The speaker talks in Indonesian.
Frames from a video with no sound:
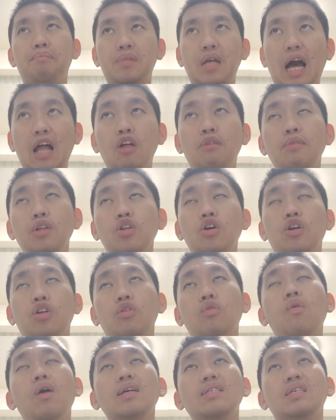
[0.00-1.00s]
kalau
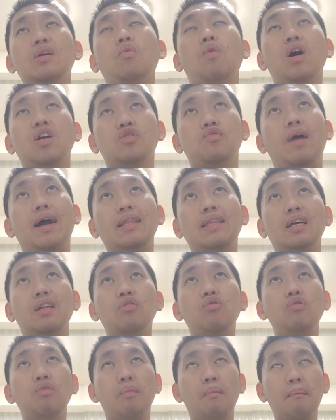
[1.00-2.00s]
menurut gua sih watch
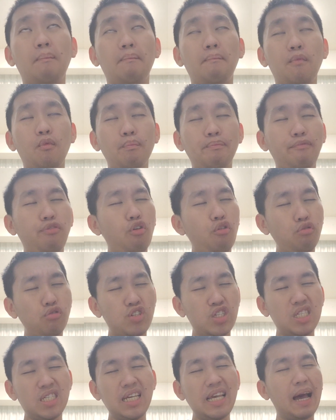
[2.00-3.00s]
winder tuh
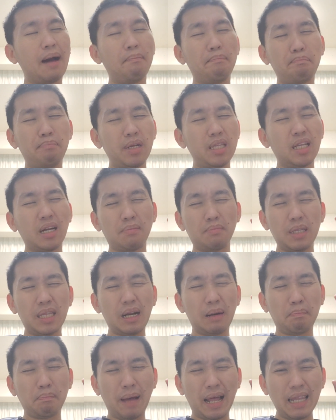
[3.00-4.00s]
fungsi yang
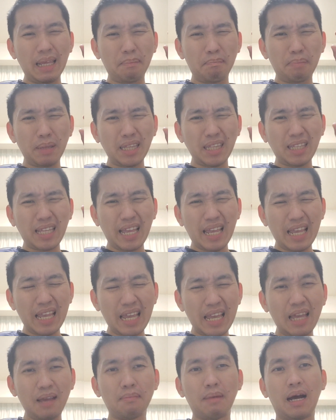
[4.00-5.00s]
bener-bener paling
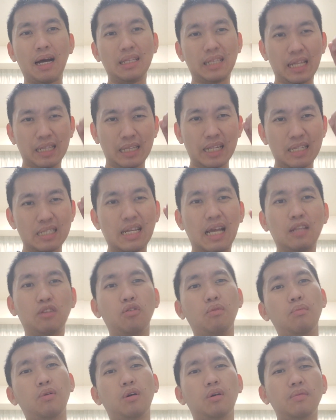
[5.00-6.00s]
penting banget adalah
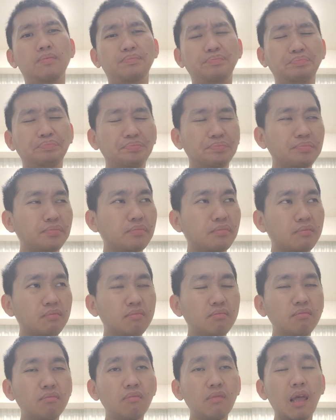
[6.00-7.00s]
satu bro
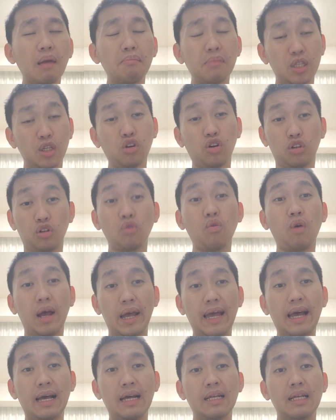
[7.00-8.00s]
menurut gua
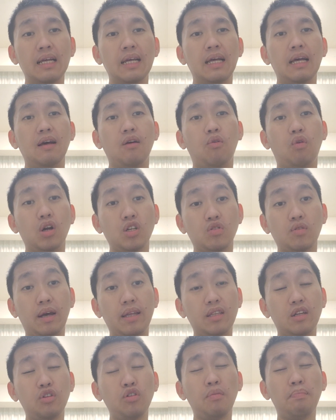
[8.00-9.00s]
ya watch
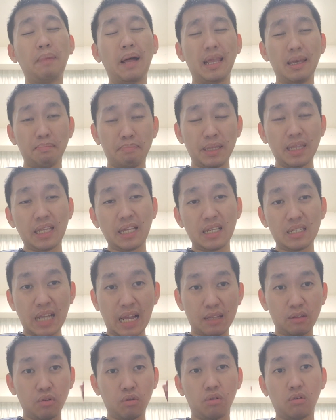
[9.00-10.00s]
winder tuh paling penting
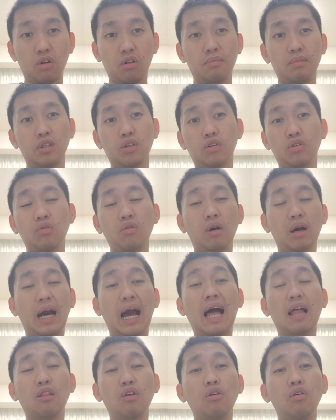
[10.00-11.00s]
satu kalau menurut gua
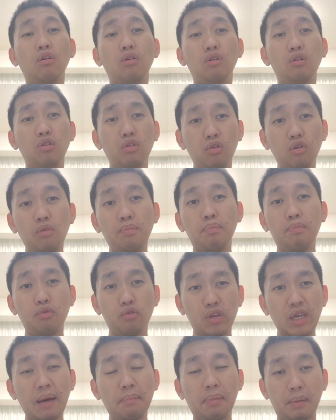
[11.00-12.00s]
kalau lo
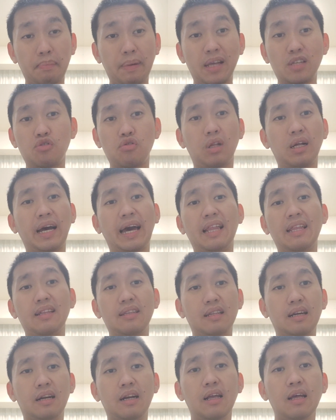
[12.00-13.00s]
punya perpetual
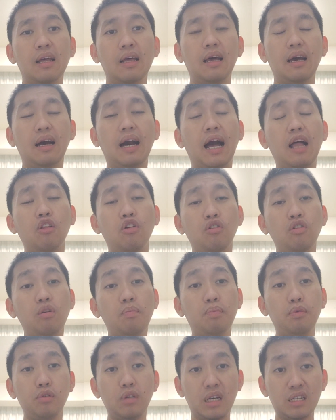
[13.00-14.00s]
calendar kalau
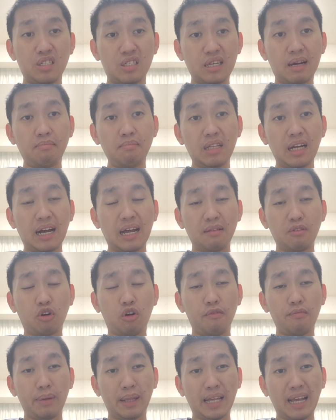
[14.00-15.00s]
lo punya jam dengan
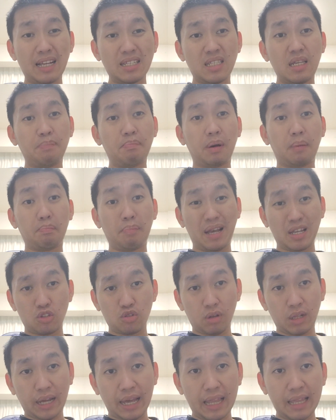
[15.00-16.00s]
komplikasi
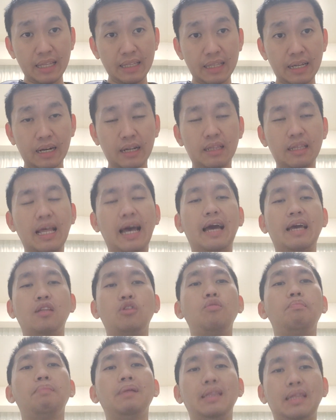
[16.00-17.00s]
perpetual calendar, nah
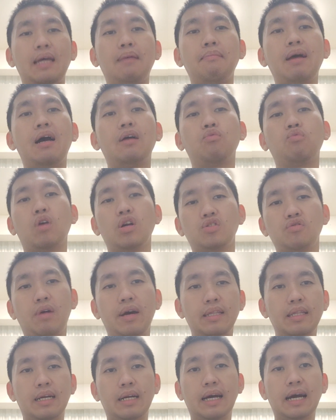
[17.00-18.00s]
itu penting banget watch
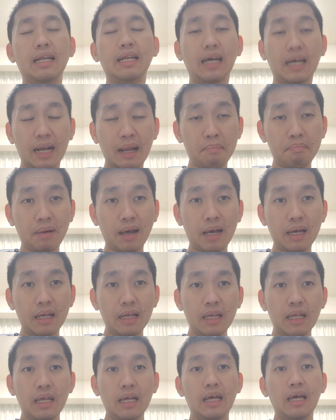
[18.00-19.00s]
winder. Karena kenapa?
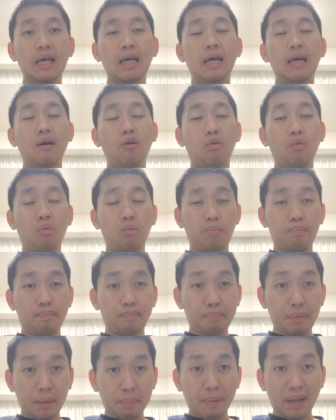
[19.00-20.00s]

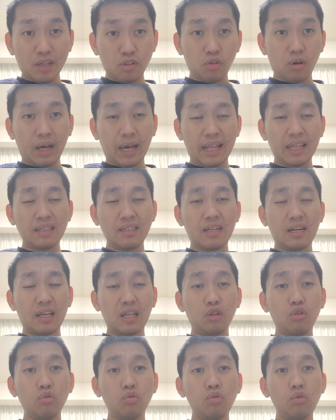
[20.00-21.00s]
perpetual calendar
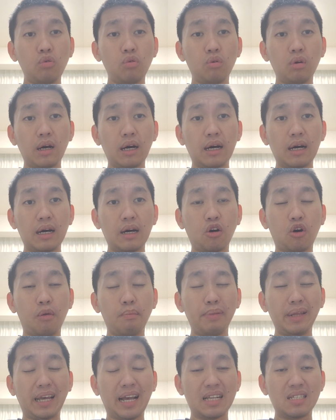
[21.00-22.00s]
itu tuh uh,
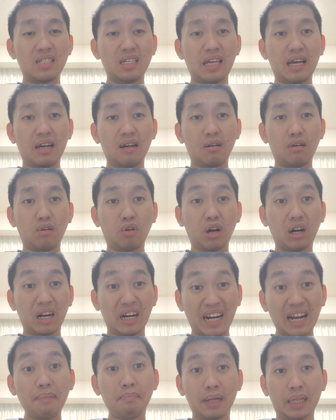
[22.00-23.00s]
komplikasi yang
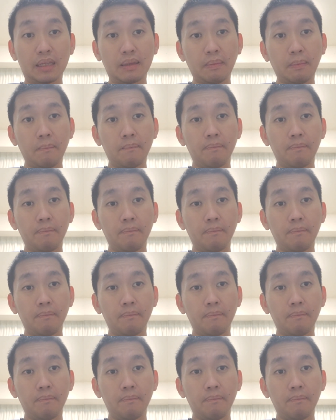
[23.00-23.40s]
ribet.